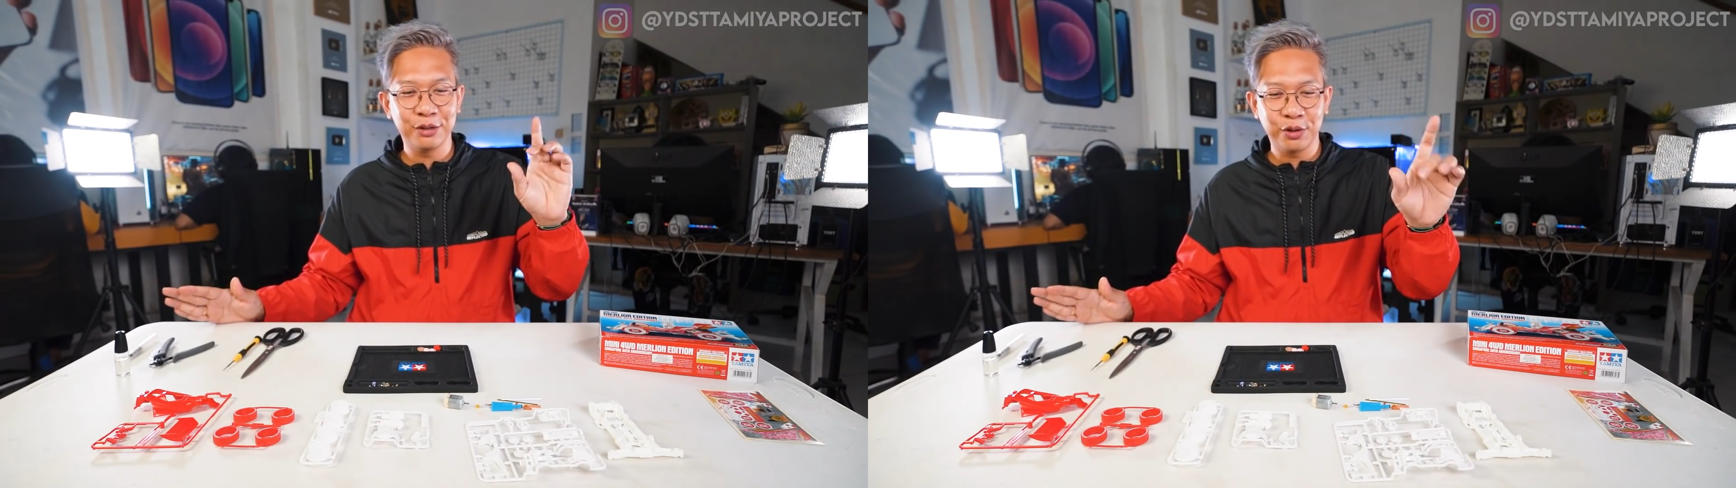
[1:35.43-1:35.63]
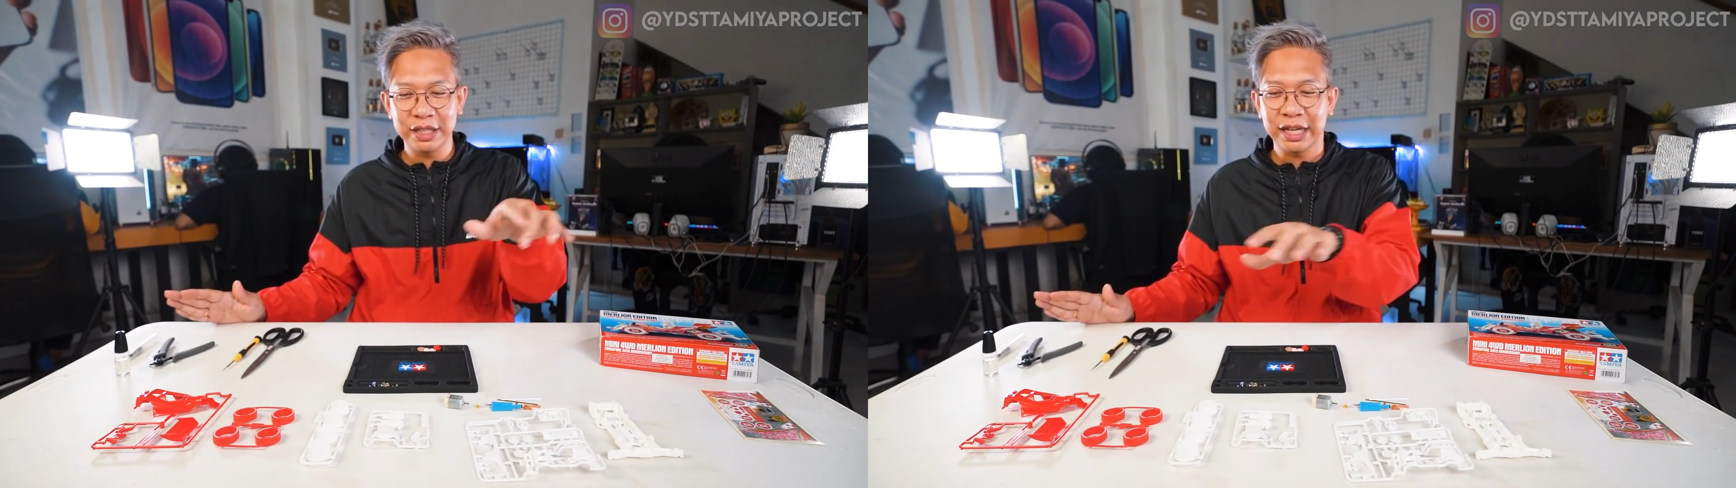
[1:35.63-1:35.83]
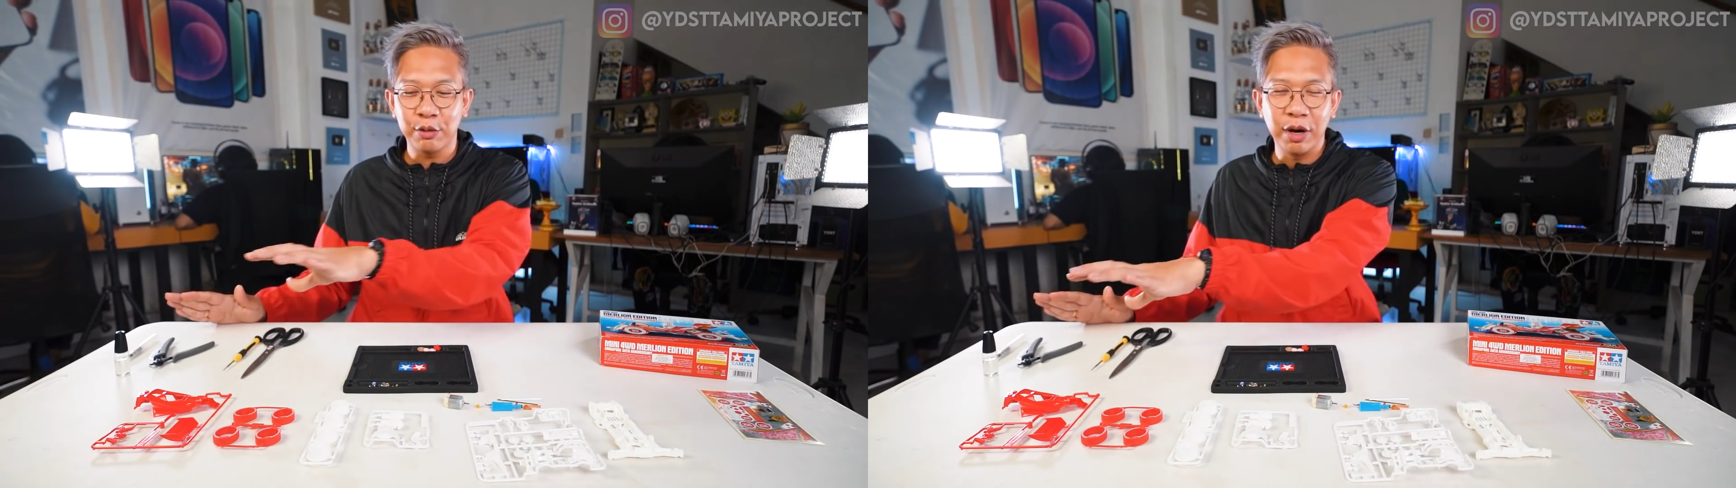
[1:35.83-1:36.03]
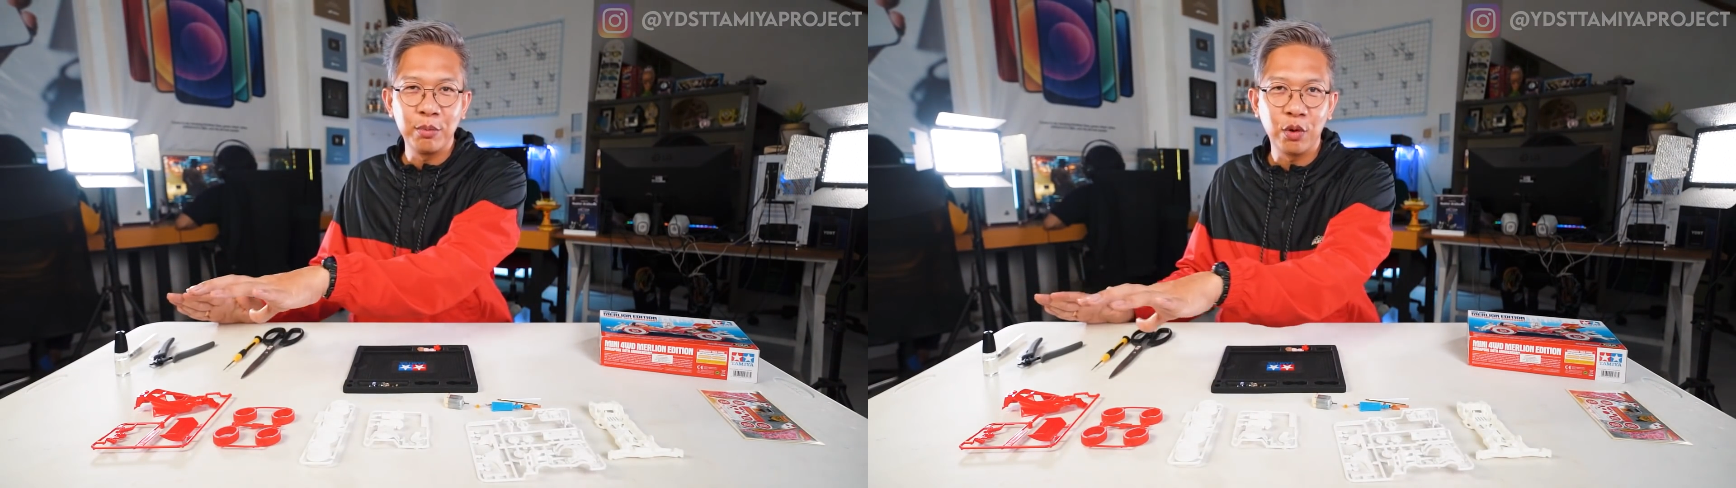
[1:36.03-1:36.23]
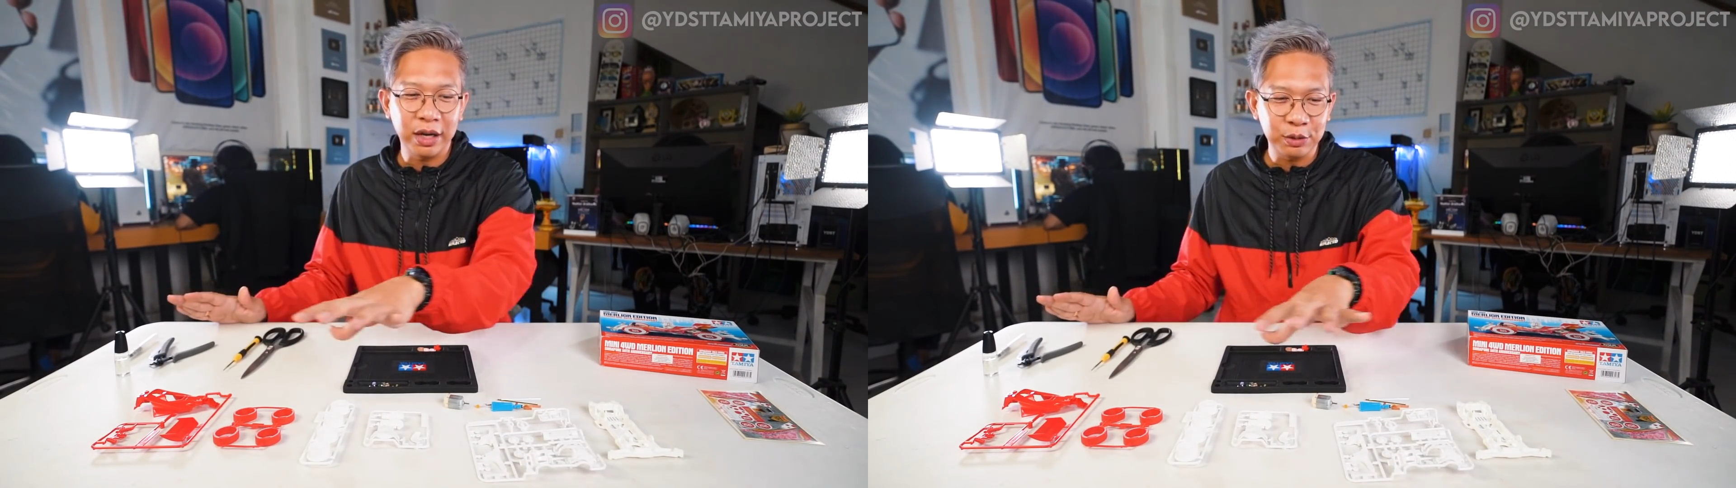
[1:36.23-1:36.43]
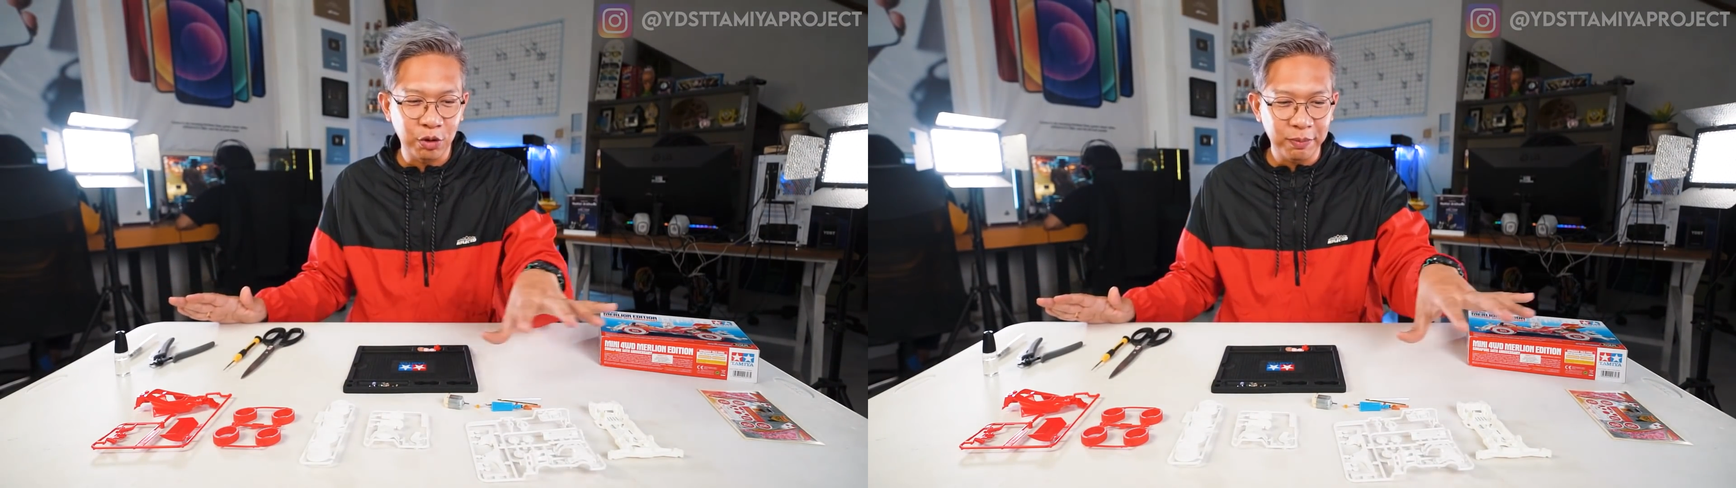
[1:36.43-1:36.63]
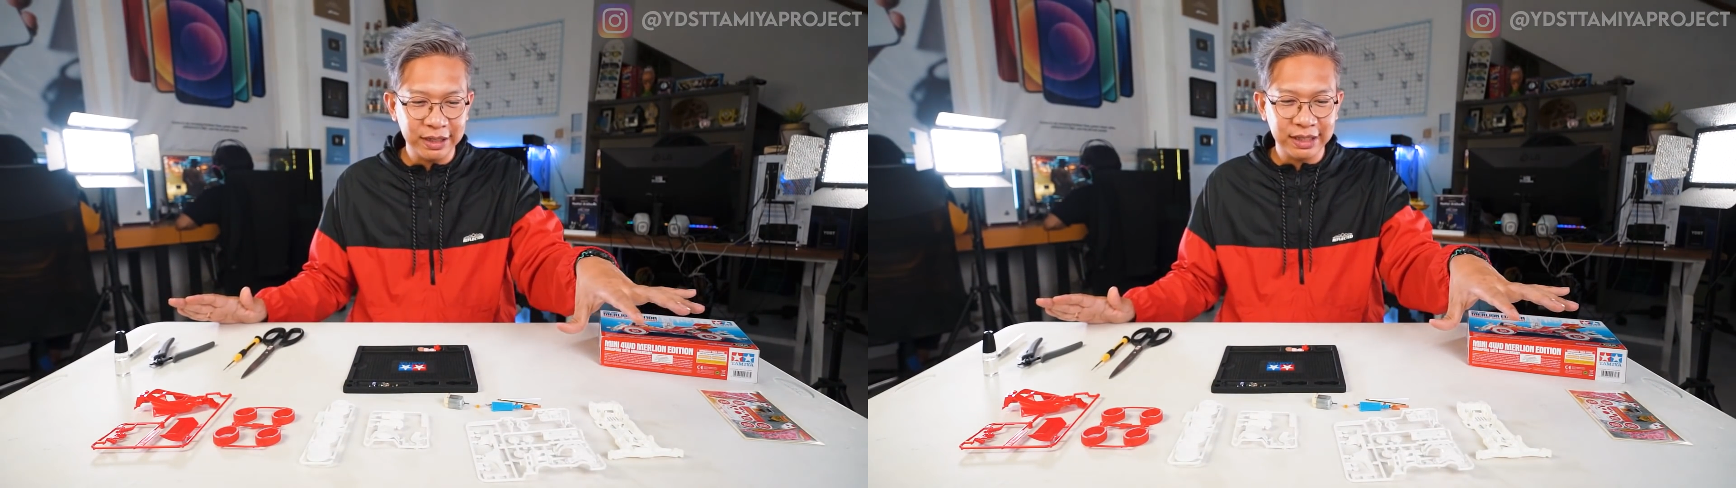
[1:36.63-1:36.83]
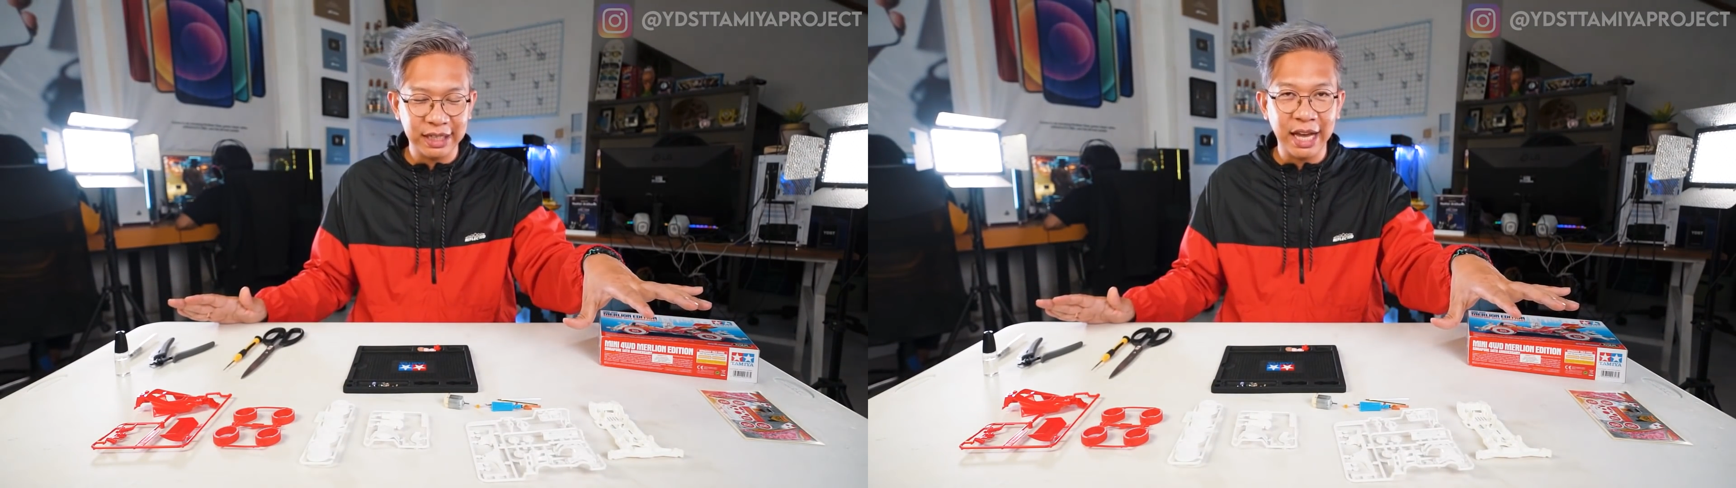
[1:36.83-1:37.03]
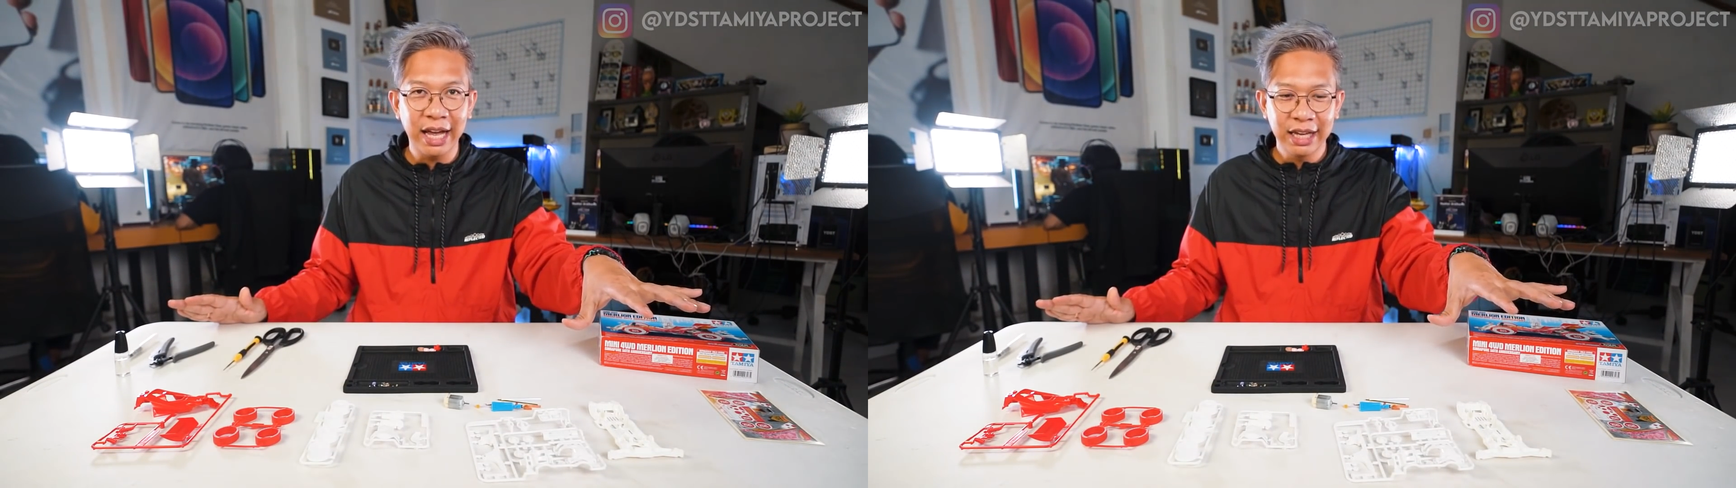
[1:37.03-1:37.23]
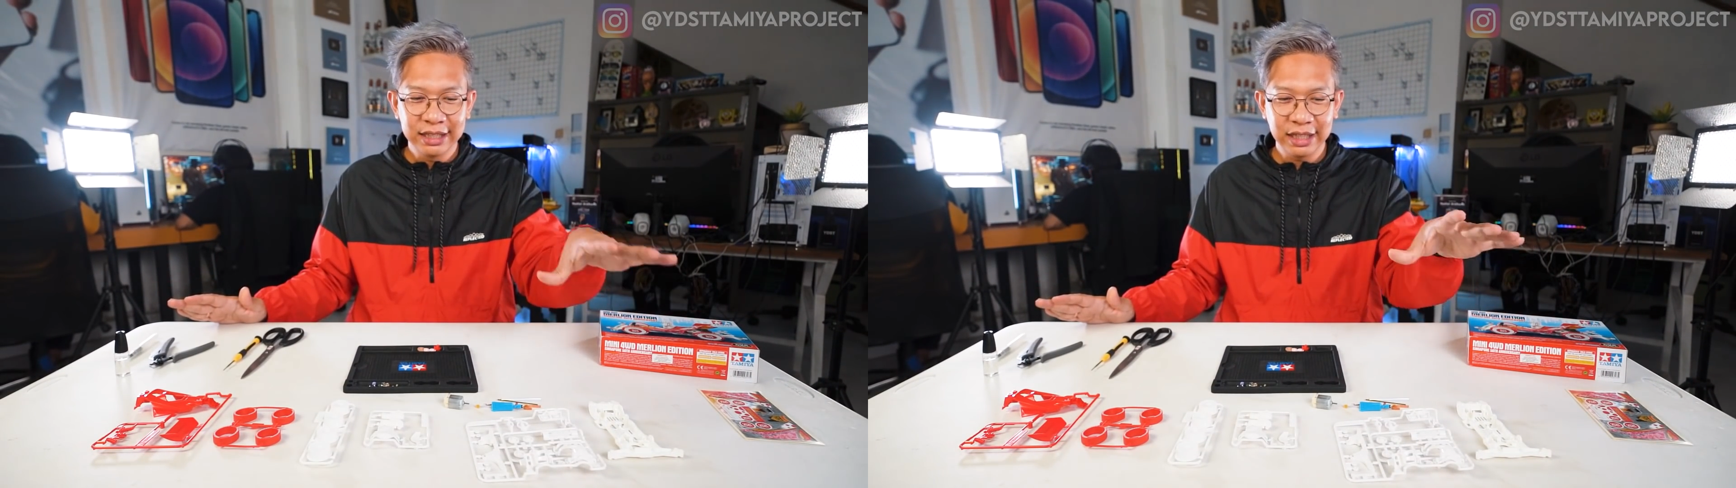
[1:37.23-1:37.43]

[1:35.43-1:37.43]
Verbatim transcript: juga saya udah buka semua plastiknya.